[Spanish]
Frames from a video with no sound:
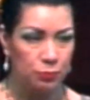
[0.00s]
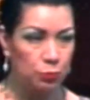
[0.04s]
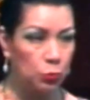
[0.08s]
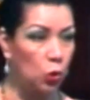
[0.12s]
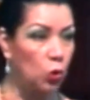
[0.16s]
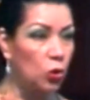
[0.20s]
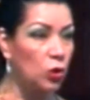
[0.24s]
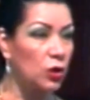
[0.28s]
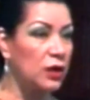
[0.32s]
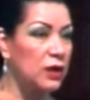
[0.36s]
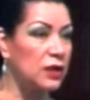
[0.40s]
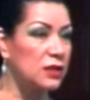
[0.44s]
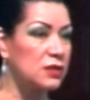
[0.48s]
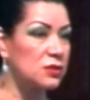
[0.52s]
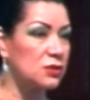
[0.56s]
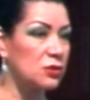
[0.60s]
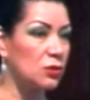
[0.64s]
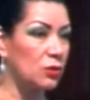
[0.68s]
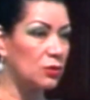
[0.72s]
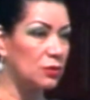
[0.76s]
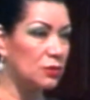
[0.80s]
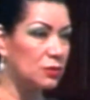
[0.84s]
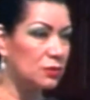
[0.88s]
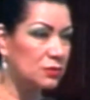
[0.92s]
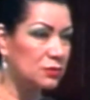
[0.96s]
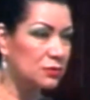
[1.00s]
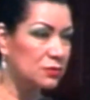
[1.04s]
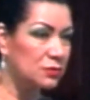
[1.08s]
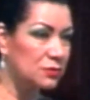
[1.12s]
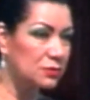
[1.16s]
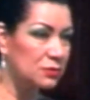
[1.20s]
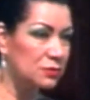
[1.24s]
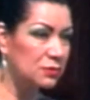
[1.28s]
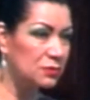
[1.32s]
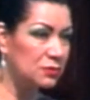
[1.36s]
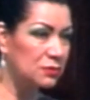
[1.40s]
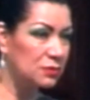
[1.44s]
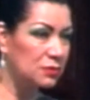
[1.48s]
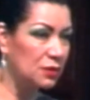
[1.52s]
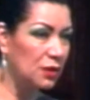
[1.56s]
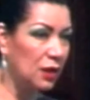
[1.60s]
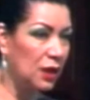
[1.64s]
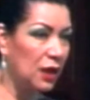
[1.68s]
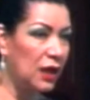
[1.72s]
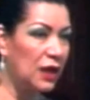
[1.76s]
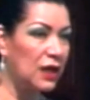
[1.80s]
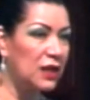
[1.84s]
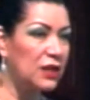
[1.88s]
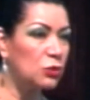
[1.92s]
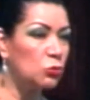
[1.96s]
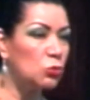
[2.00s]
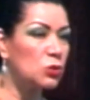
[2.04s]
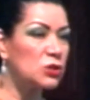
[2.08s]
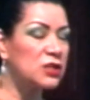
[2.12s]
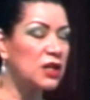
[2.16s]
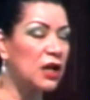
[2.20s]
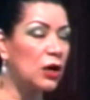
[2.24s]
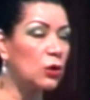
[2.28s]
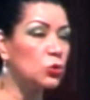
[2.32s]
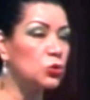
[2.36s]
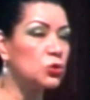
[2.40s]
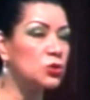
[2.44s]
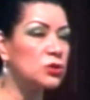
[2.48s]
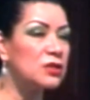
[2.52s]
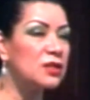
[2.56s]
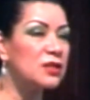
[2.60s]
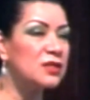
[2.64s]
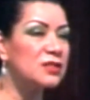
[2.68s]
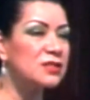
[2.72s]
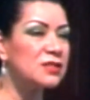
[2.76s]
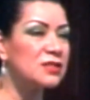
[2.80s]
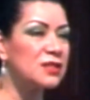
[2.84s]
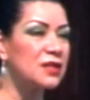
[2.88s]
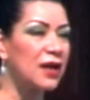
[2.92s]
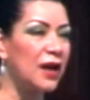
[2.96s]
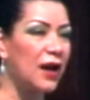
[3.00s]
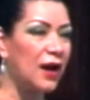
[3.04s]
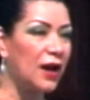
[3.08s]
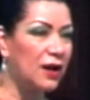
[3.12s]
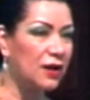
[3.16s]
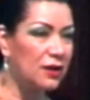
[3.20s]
por Cristo. Él es nuestra justicia.